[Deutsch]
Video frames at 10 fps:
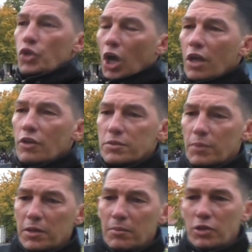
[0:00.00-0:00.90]
Ja, dass
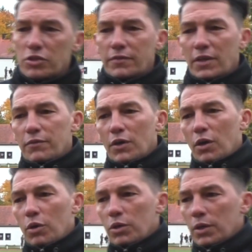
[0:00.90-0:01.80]
meine Mannschaft einfach
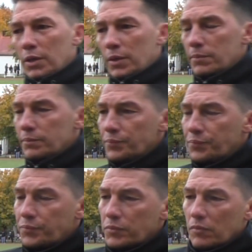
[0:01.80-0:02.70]
auch ähm,
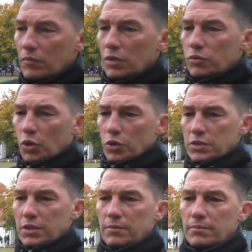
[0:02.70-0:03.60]

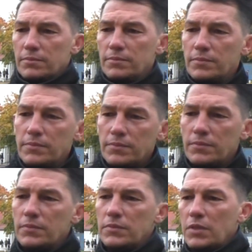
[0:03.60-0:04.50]
trotzdem
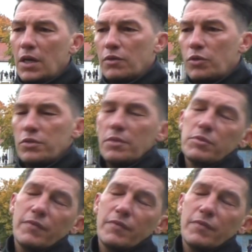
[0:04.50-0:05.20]
ja, trotzdem